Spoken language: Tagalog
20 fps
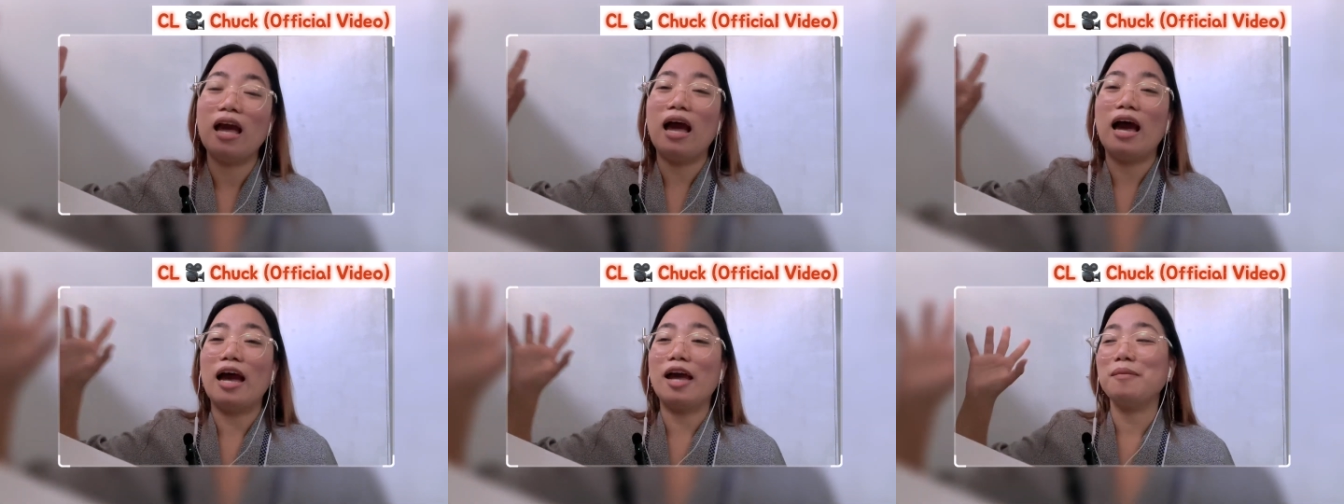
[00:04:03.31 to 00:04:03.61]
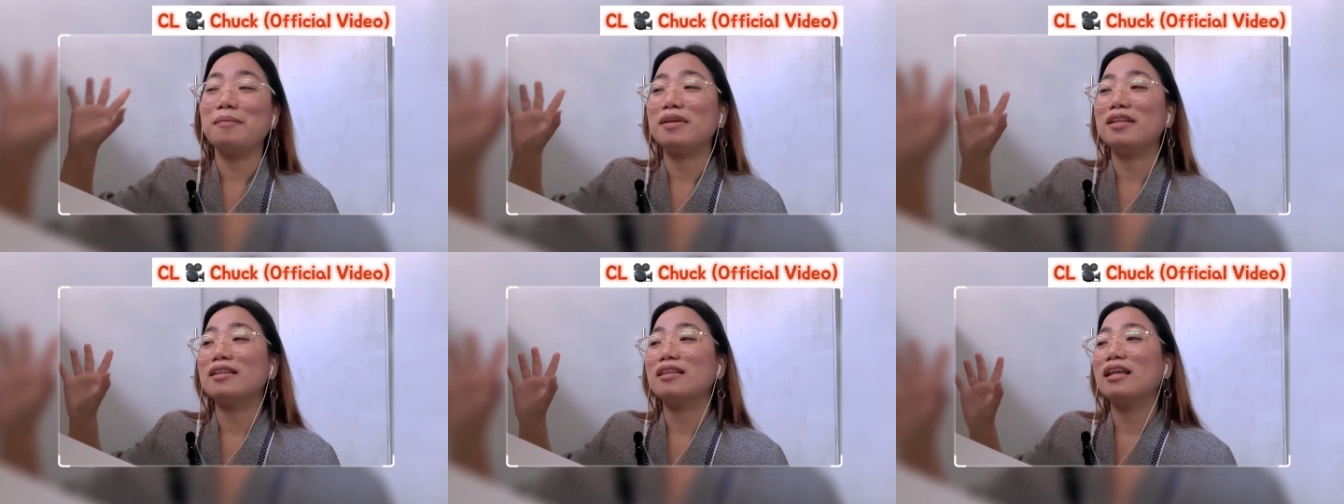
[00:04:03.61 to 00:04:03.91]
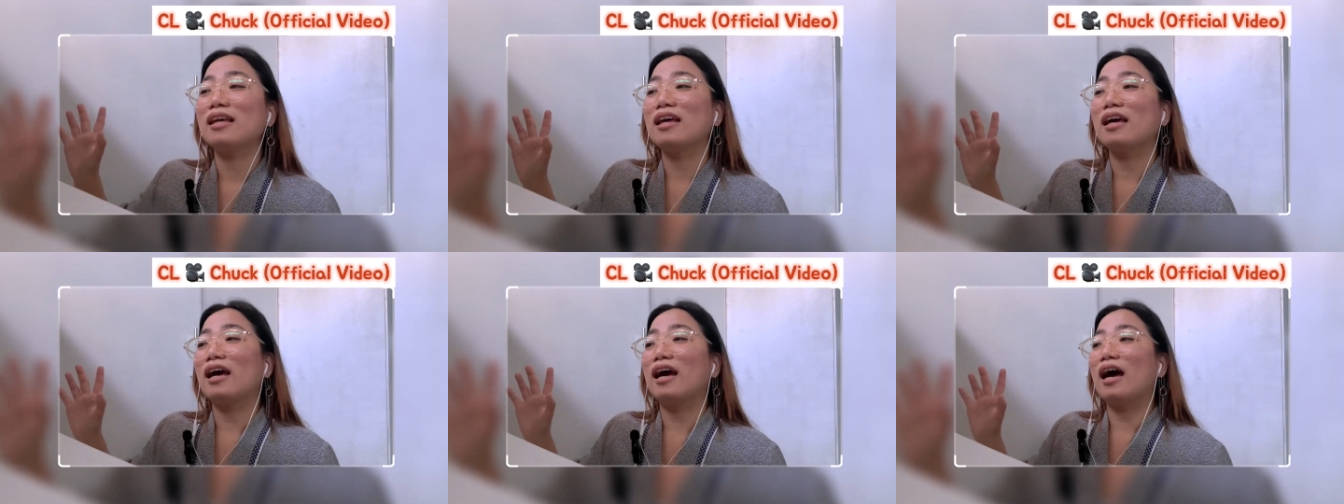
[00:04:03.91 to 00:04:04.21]
I mean,
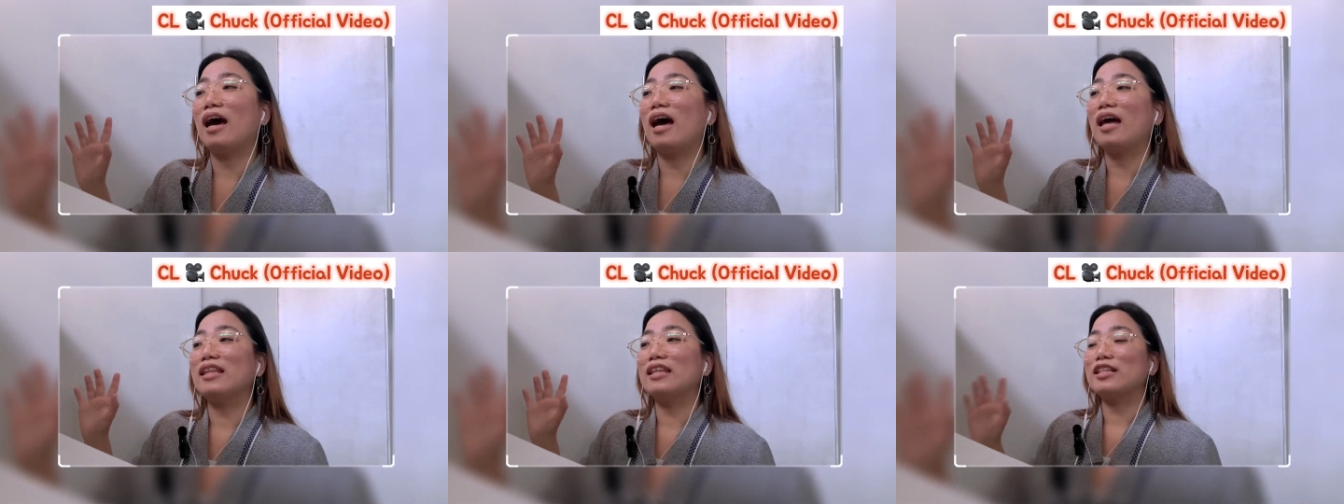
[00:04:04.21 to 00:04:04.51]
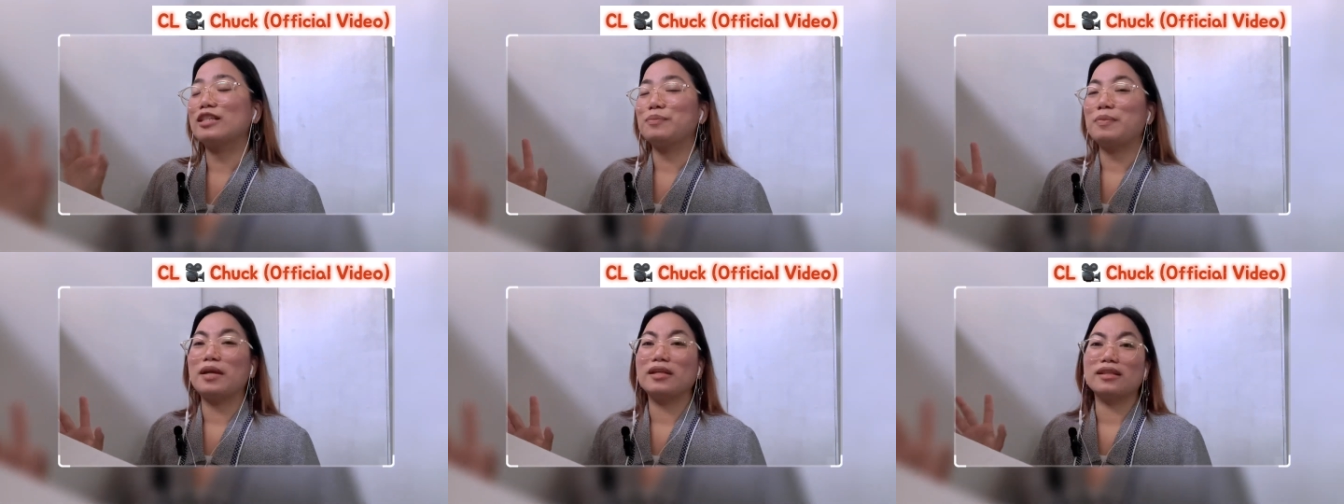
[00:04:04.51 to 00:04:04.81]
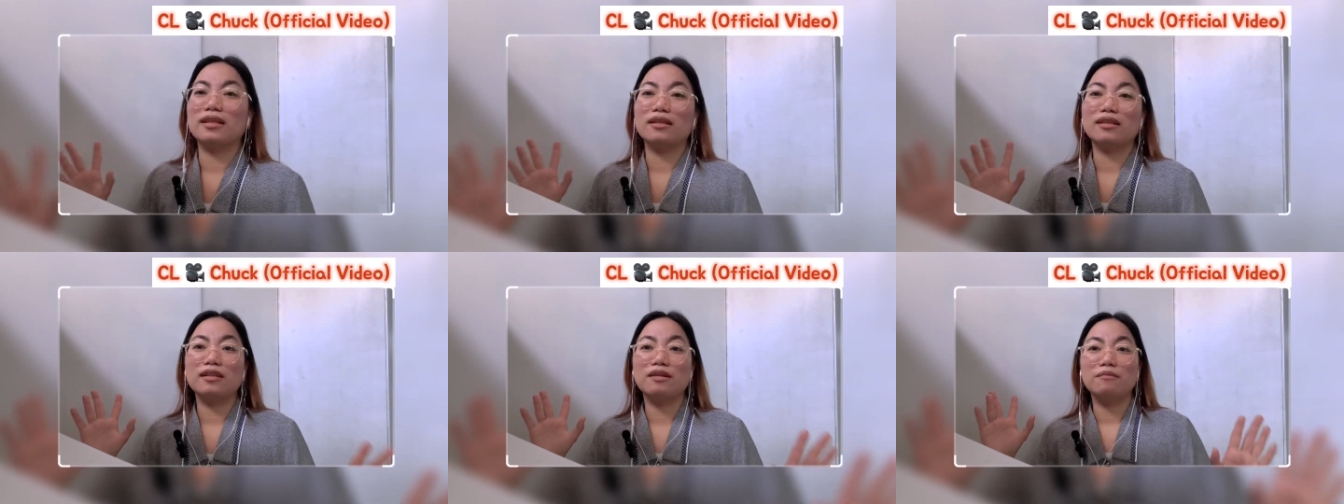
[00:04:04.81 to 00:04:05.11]
unexpected
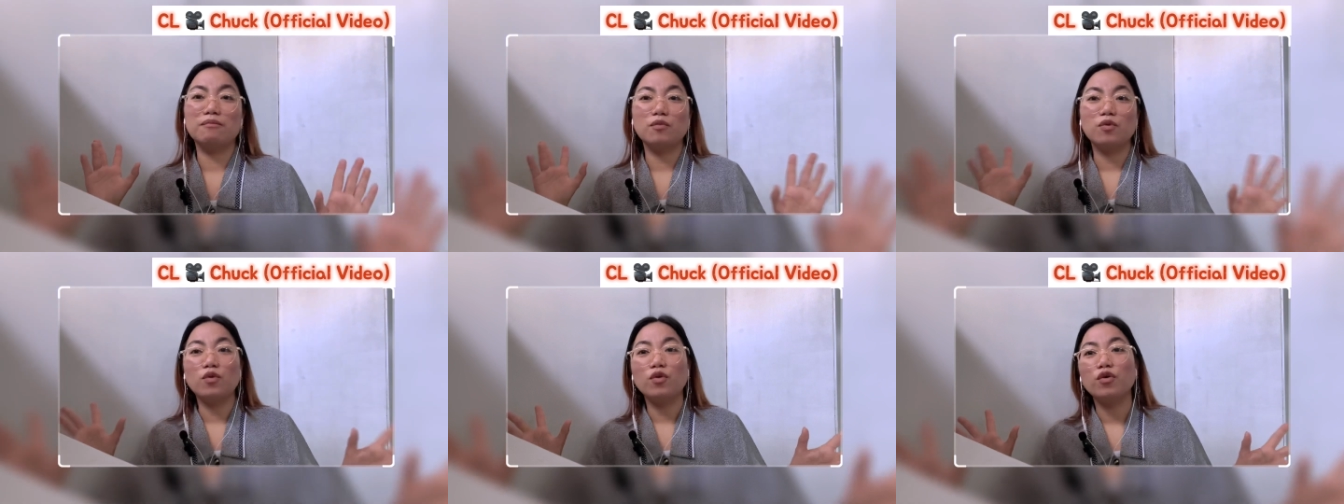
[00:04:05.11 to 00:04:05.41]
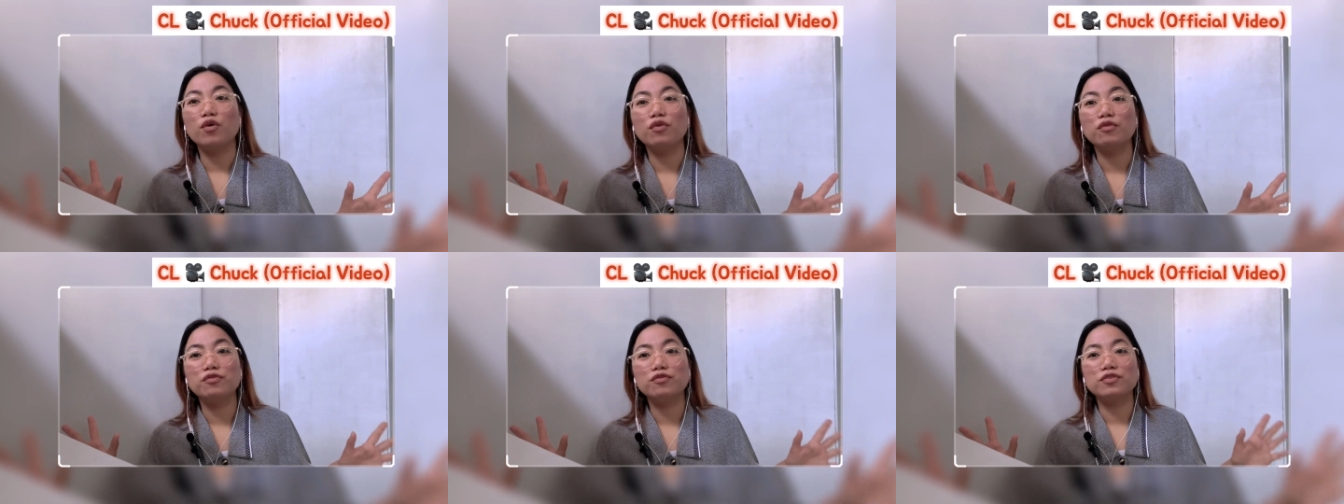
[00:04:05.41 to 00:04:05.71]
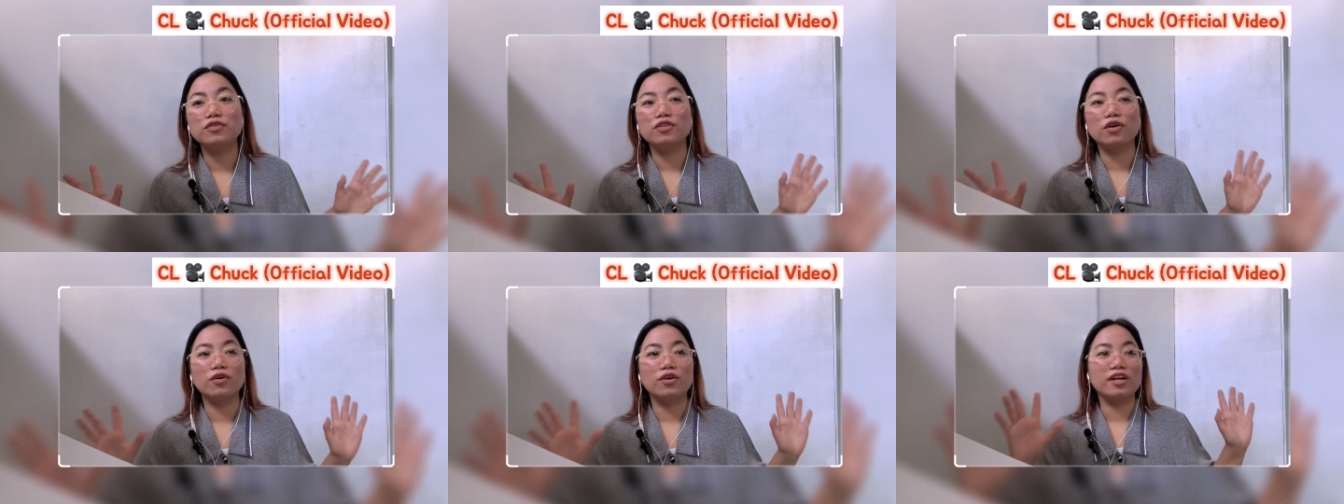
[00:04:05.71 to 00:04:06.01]
na
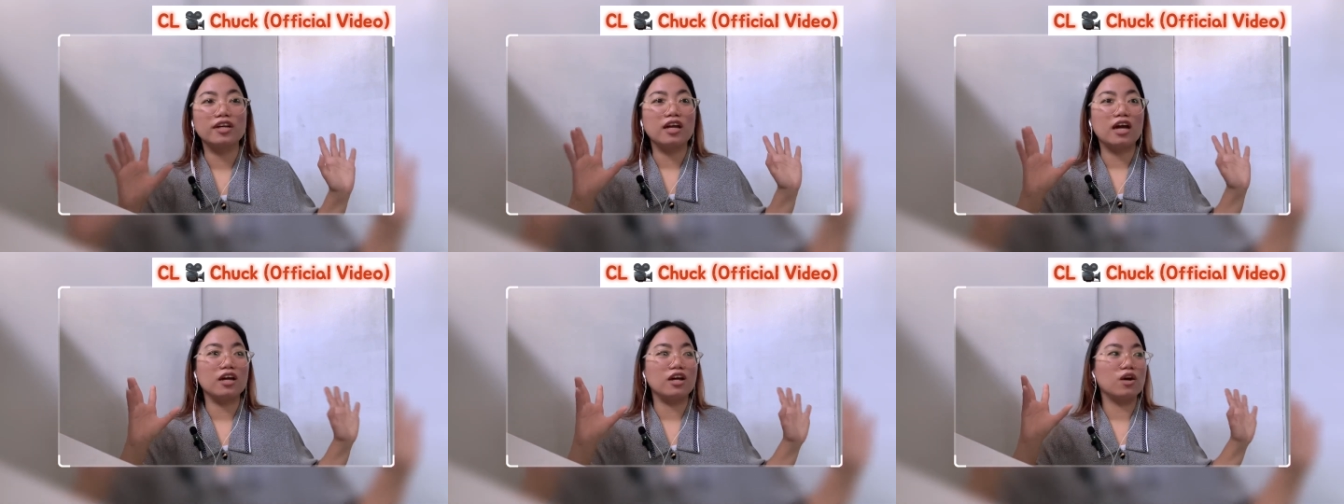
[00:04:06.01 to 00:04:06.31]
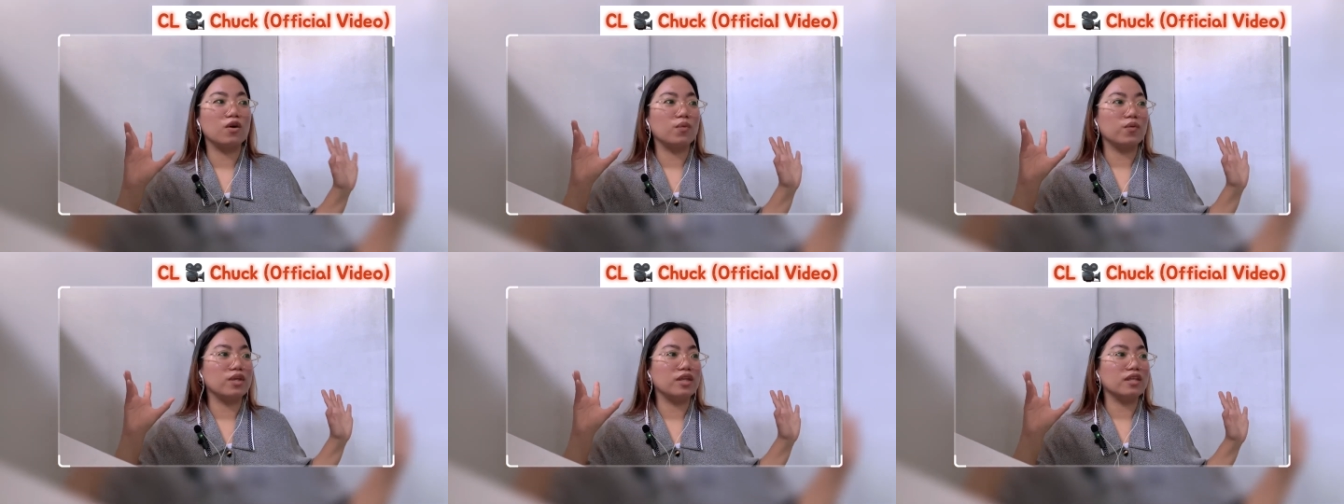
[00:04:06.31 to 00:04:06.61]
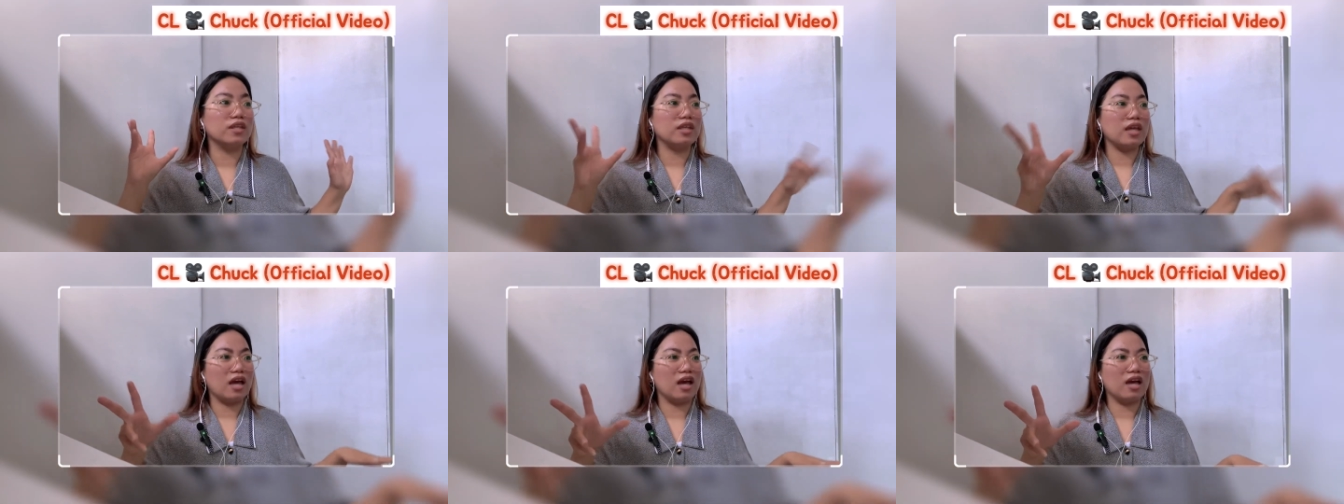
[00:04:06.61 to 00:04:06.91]
moves or gagawin
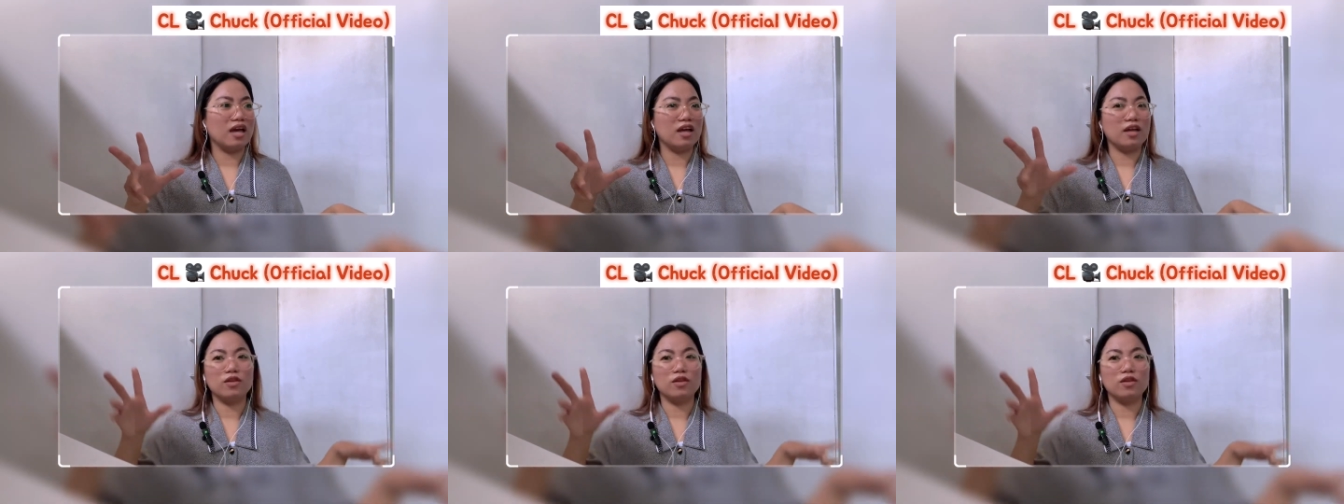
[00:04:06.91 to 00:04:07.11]
niya.